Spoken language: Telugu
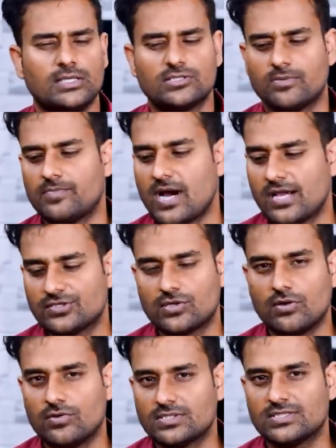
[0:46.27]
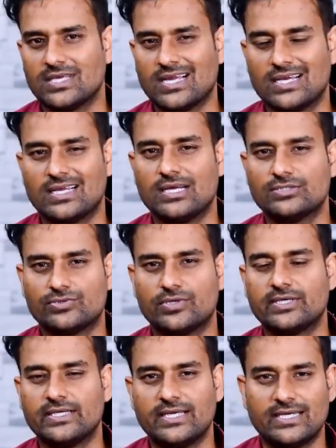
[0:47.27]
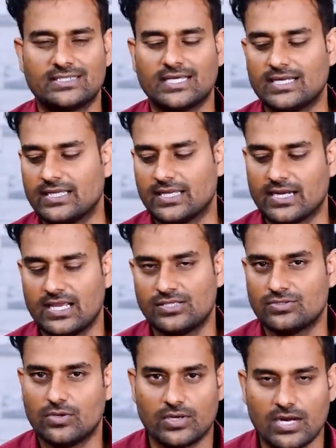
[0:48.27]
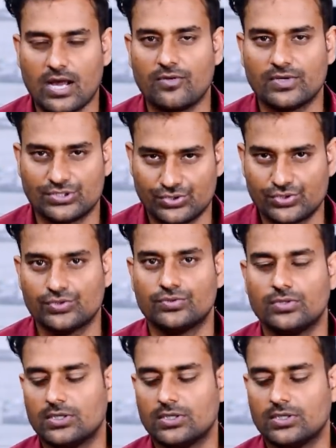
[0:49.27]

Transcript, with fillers: సో మార్చ్లో వస్తే కనుక ట్వంటీ ఎయిట్ థర్టీ రేంజ్లో రావచ్చు